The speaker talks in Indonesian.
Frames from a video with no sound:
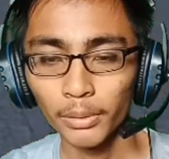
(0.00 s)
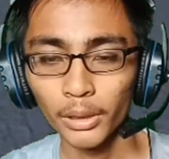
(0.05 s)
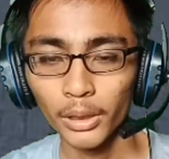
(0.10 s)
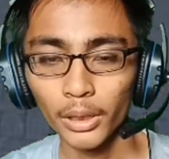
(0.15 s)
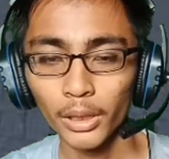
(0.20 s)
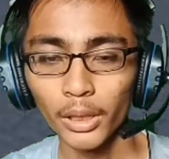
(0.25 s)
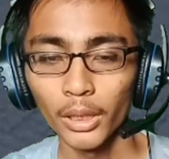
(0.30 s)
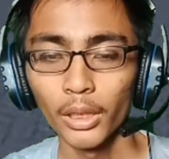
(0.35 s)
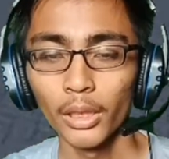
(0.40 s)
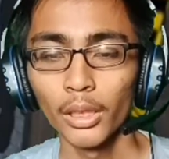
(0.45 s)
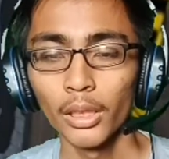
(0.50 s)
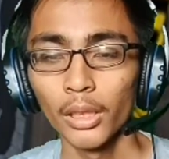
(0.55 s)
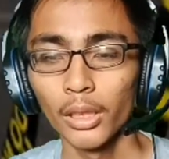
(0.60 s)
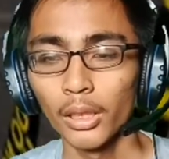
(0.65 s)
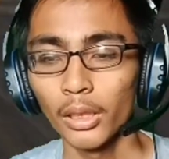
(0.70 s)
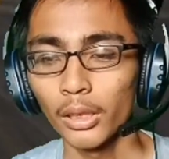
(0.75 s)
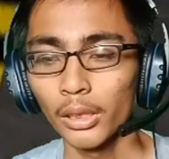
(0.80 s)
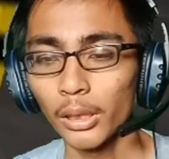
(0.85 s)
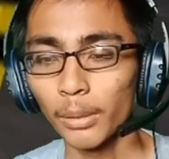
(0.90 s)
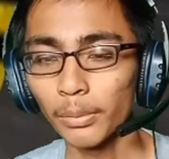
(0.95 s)
bisa
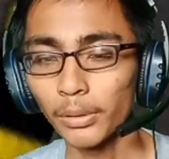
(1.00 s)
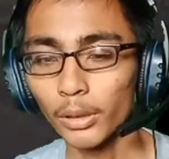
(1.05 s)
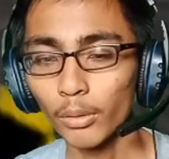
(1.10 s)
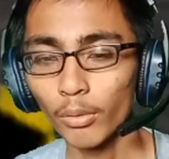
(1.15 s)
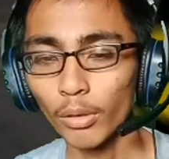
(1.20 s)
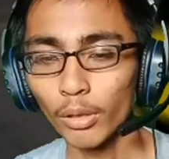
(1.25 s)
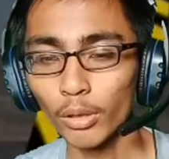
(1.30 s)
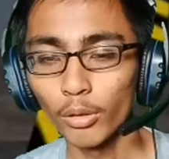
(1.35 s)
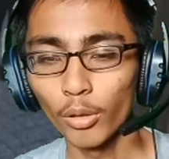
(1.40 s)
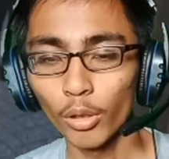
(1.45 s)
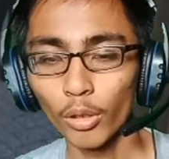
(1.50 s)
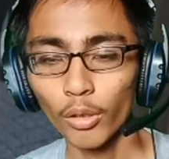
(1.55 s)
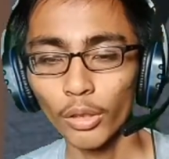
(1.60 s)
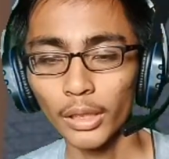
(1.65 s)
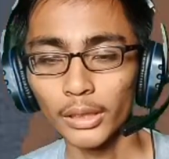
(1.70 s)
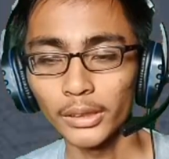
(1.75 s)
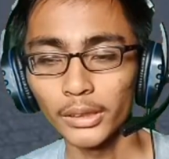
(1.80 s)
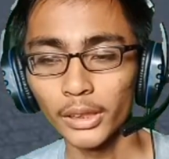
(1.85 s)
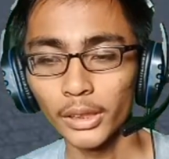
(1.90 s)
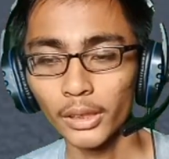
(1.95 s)
gak bisa gue dorong
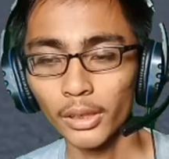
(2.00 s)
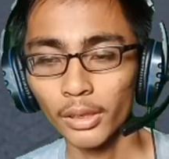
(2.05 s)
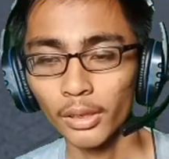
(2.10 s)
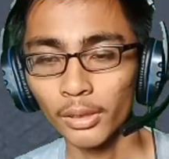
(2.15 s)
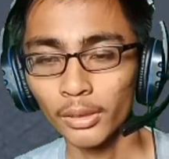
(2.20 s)
anjir